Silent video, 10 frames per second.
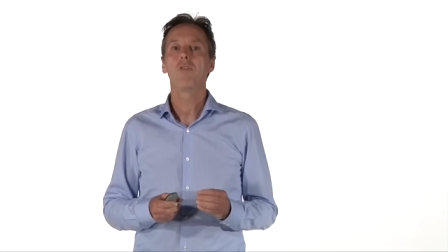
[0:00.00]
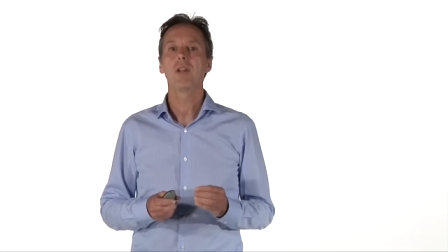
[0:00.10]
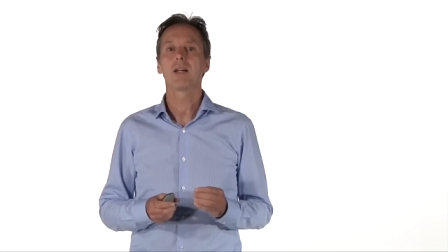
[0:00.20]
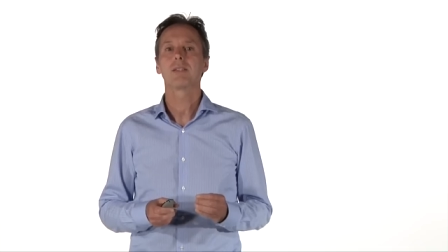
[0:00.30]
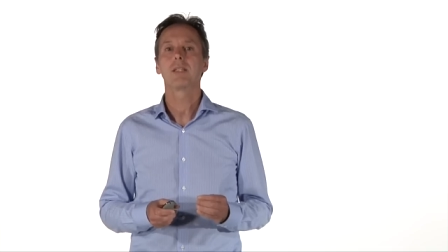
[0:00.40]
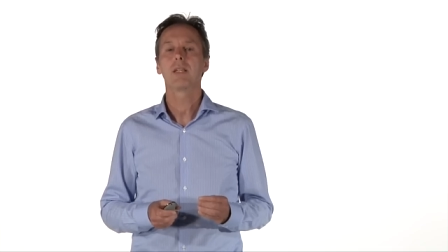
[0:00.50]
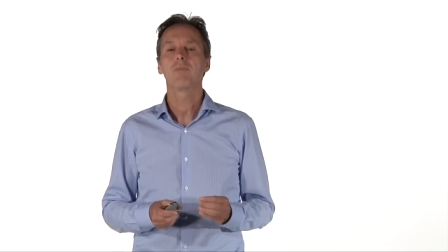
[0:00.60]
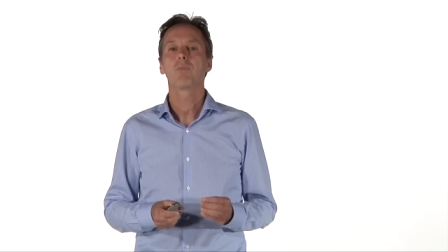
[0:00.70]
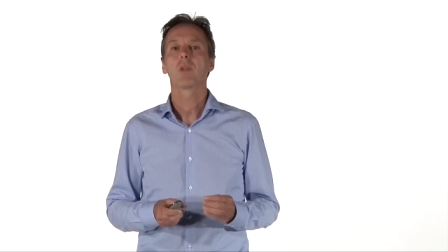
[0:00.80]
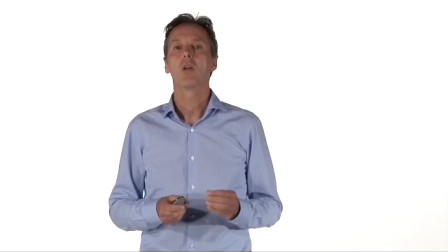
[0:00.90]

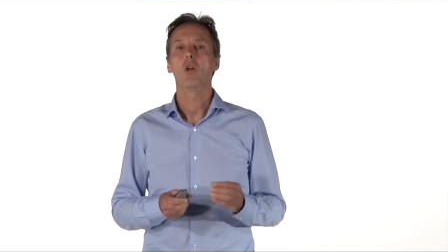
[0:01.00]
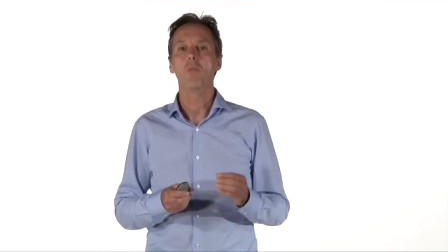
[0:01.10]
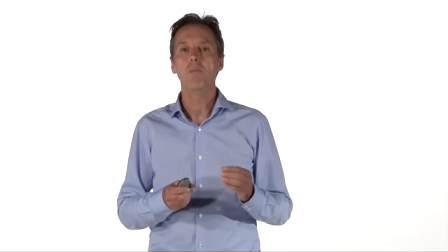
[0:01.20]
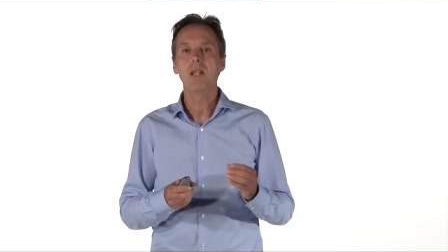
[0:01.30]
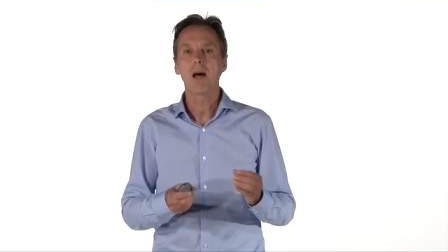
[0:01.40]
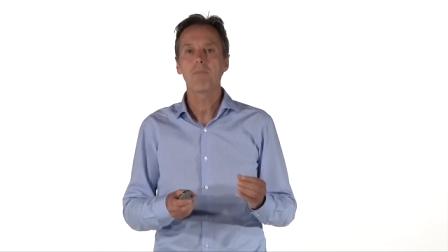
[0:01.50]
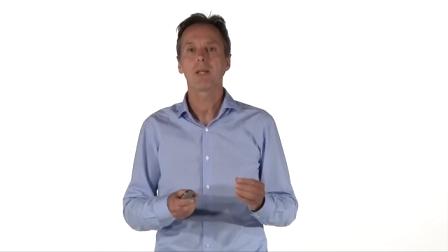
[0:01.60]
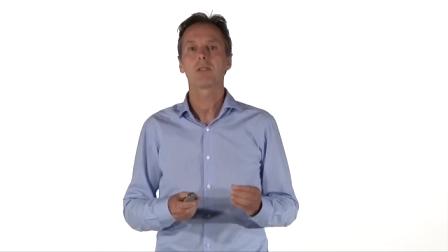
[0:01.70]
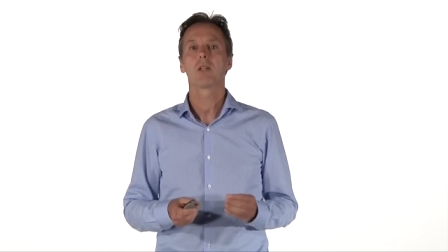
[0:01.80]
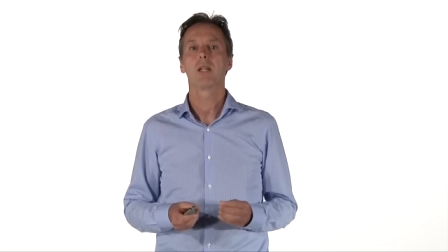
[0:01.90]
financier, le bilan
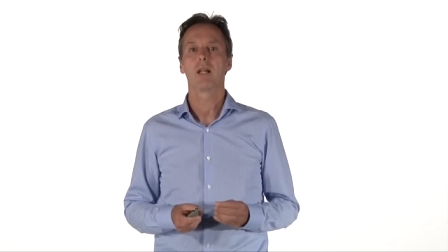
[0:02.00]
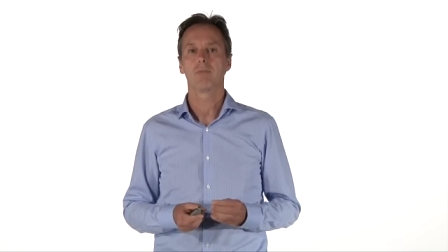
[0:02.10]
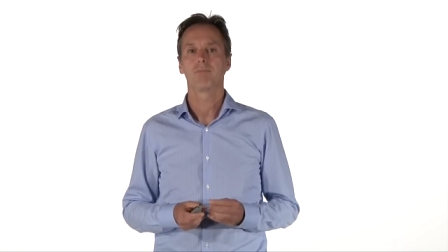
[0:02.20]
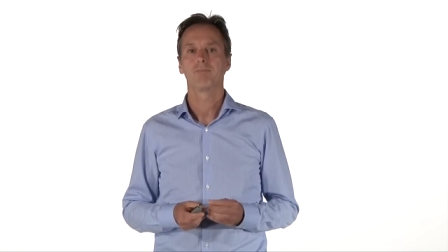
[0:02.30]
personnel.